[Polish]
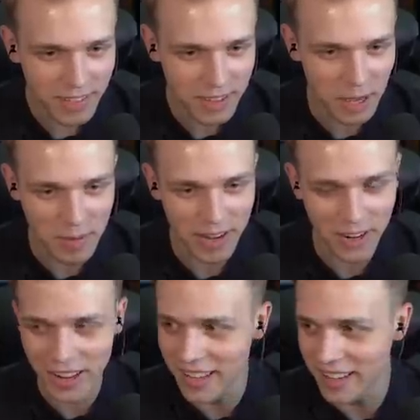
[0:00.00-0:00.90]
Co? Dobra,
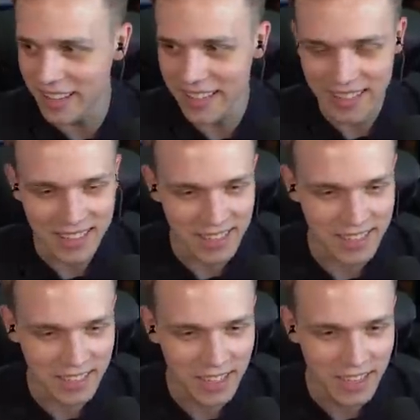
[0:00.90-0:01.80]
kolejny. Nie
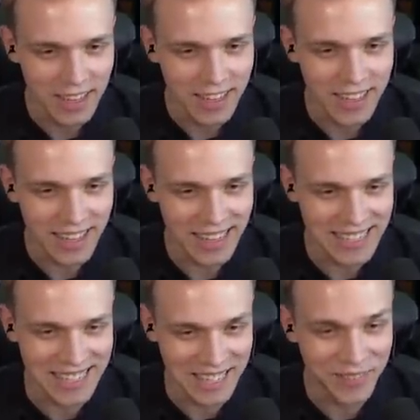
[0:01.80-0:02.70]
słuchaj się go do końca!
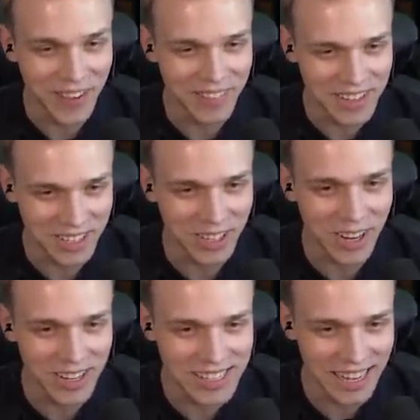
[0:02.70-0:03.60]
Jesteś pewien, że do
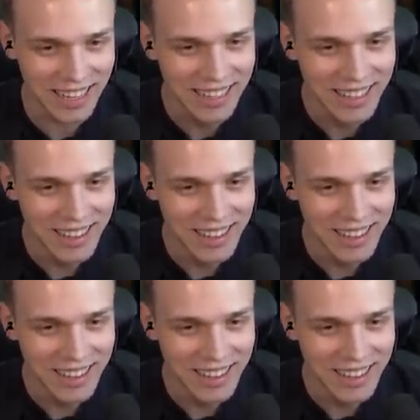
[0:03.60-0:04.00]
końca?